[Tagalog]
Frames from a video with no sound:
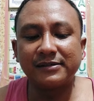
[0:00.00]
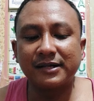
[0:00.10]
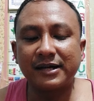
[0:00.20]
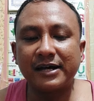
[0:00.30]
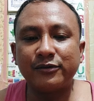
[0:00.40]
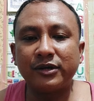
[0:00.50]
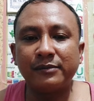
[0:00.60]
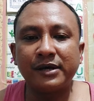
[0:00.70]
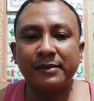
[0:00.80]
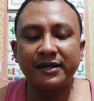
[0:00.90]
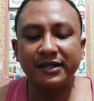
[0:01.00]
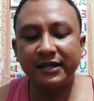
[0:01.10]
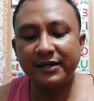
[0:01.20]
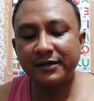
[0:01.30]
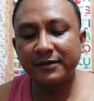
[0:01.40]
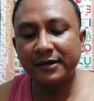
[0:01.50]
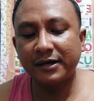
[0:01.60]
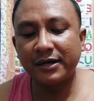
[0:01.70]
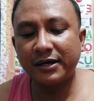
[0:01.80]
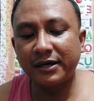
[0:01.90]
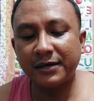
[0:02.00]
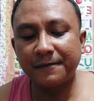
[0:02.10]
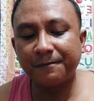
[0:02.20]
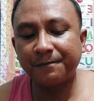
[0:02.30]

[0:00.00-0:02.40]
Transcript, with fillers: Nakaano lang mga bati. Uh,